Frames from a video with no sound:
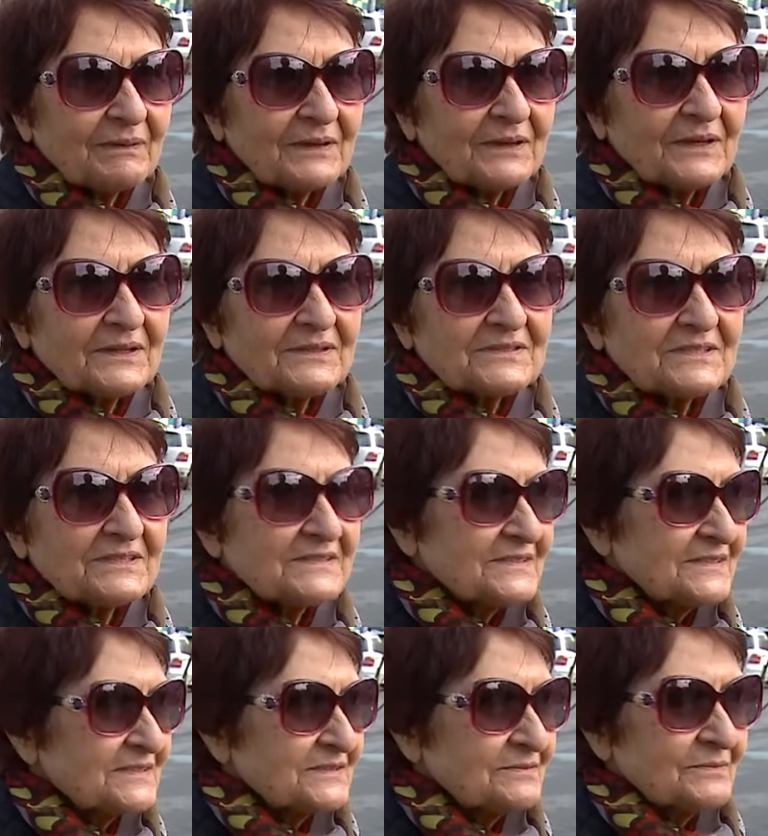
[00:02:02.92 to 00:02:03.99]
понятия с
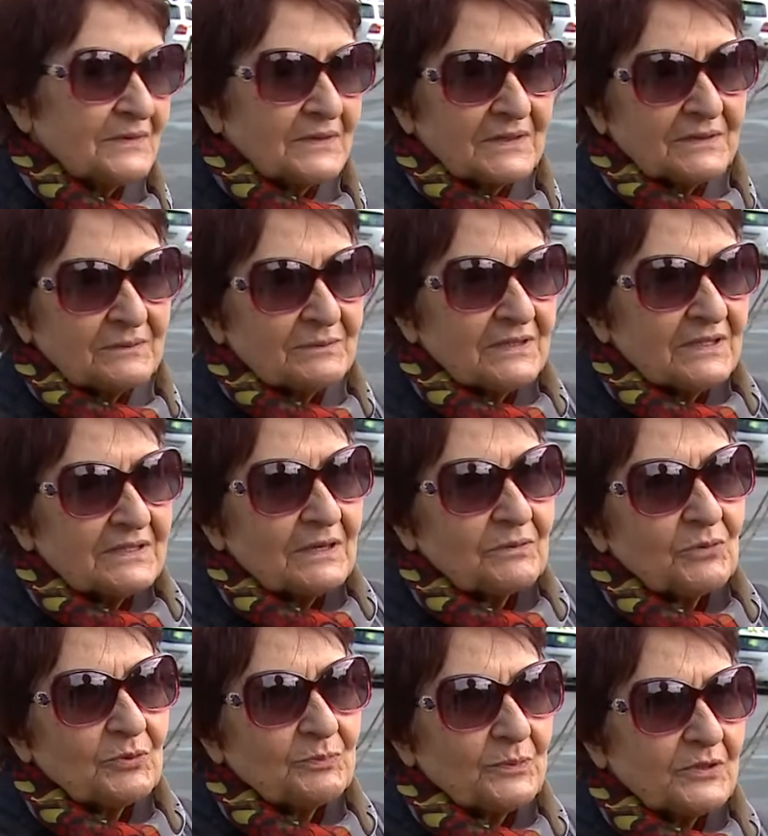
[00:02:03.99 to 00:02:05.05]
этим. Мне
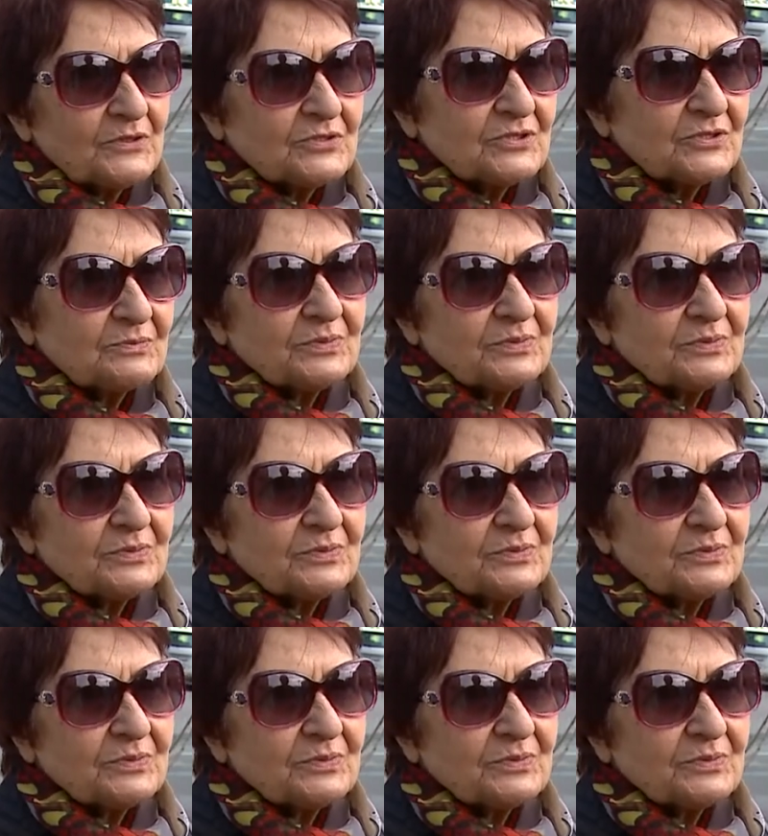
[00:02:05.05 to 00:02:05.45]
домой пенсию